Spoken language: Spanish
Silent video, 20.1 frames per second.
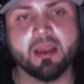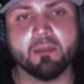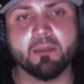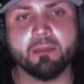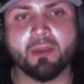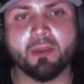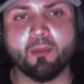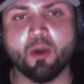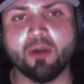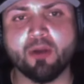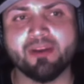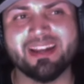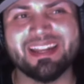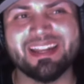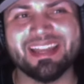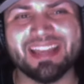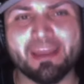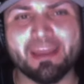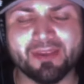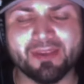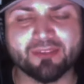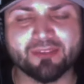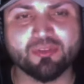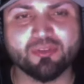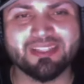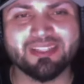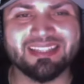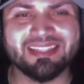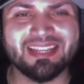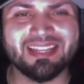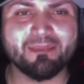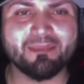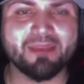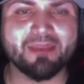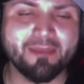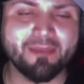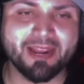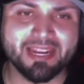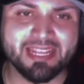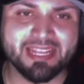Vamos a hablar de qué pasó en
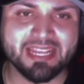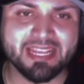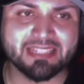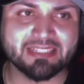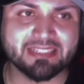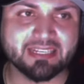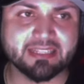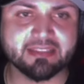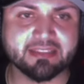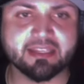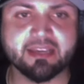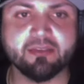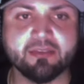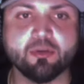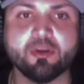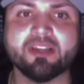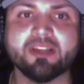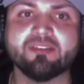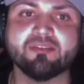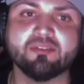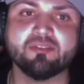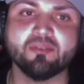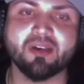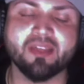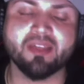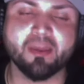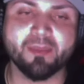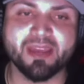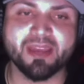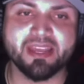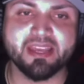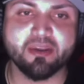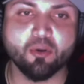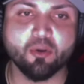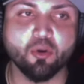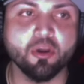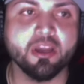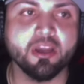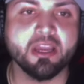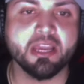Triple Manía 32 en Ciudad de
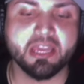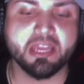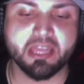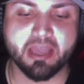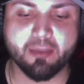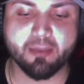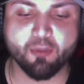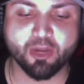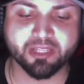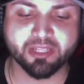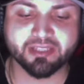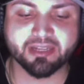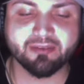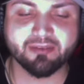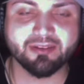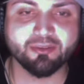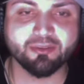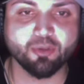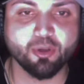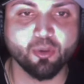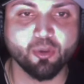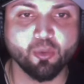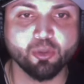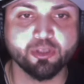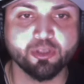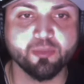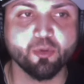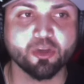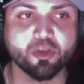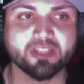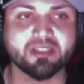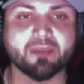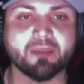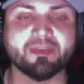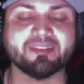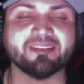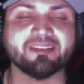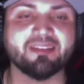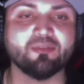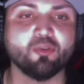México. Y vamos a estar hablando de lo último que está
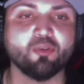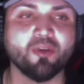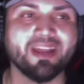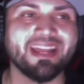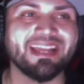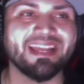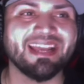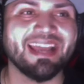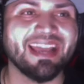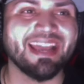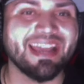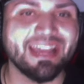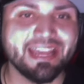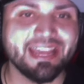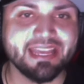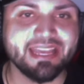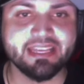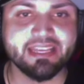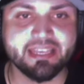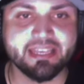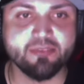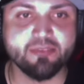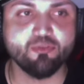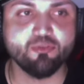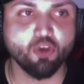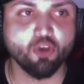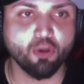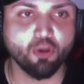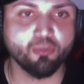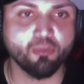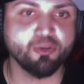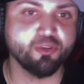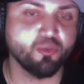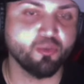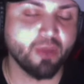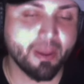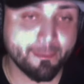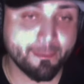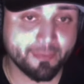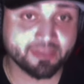pasando en AEW,
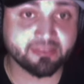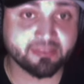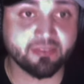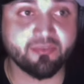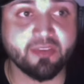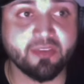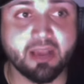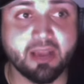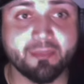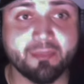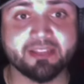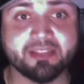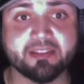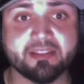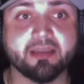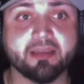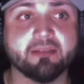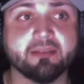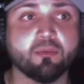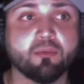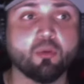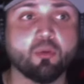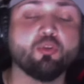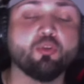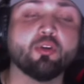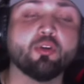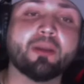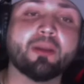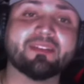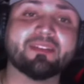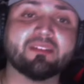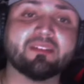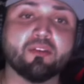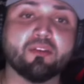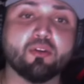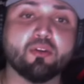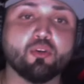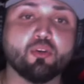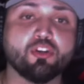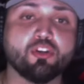específicamente con lo que ha
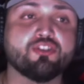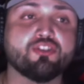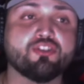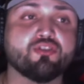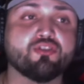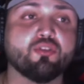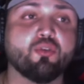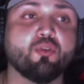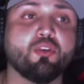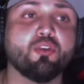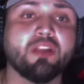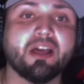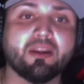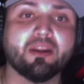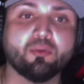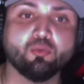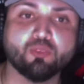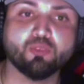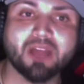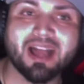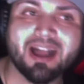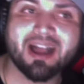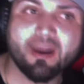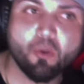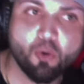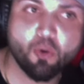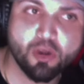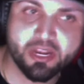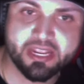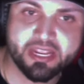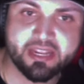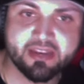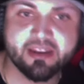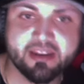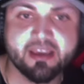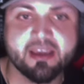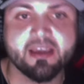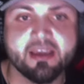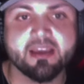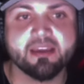pasado en Collision, con la ruta a All
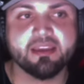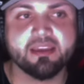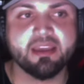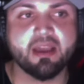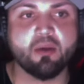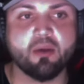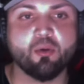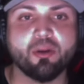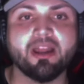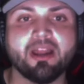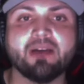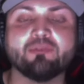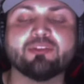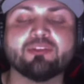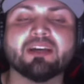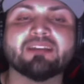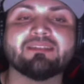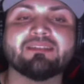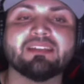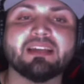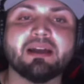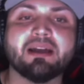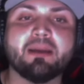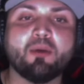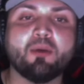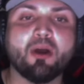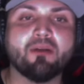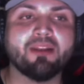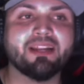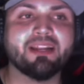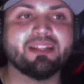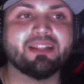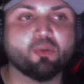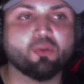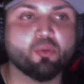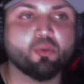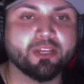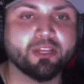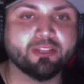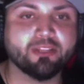In y a All Out. Así que vamos a hablar de
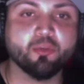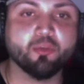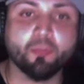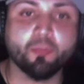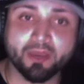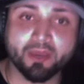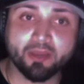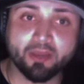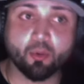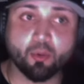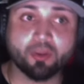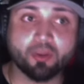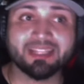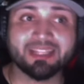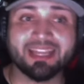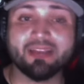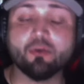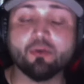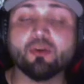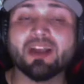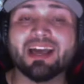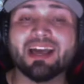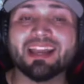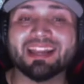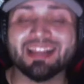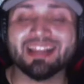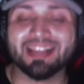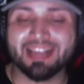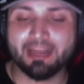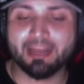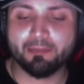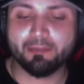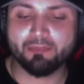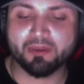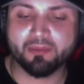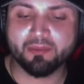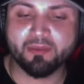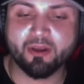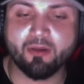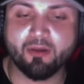todo esto, pero tengo que arrancar
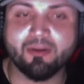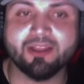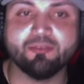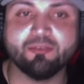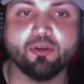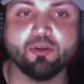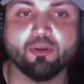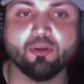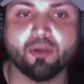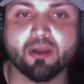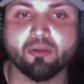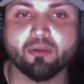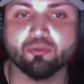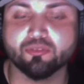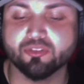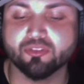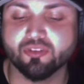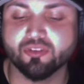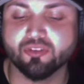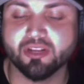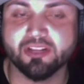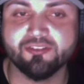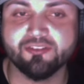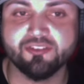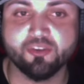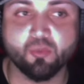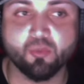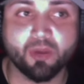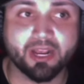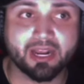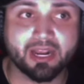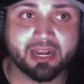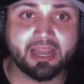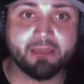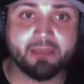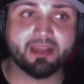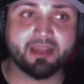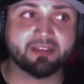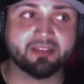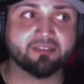primero hablando de lo que aconteció en el G1
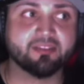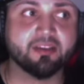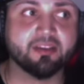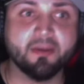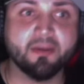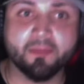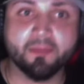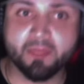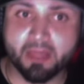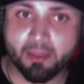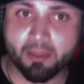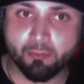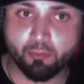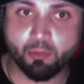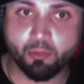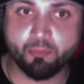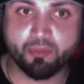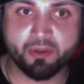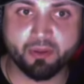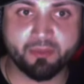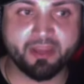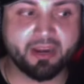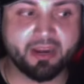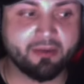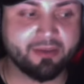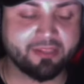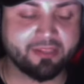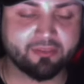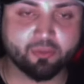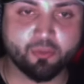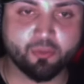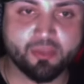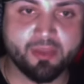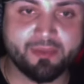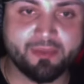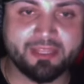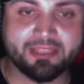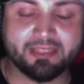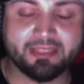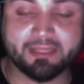Climax por primera vez,
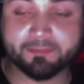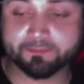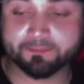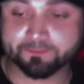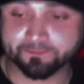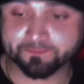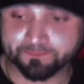obviamente,